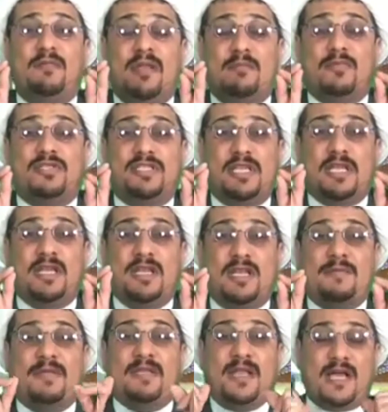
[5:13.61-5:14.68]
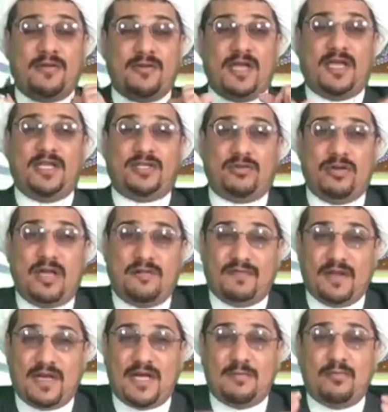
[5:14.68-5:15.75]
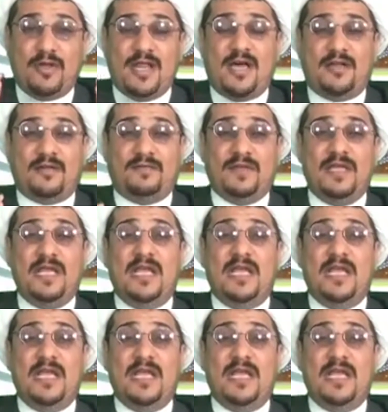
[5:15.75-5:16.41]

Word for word: المسيء للنبي نحن نعيش هنا في الغرب ونعرف